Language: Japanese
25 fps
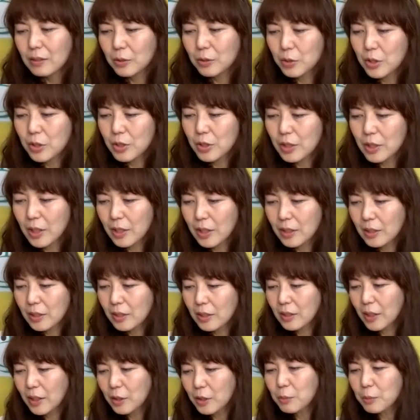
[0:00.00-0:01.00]
そして
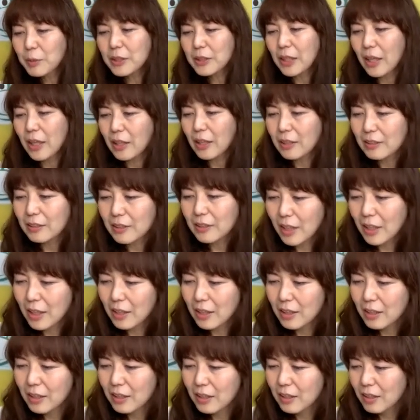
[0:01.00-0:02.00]
北由美さんね、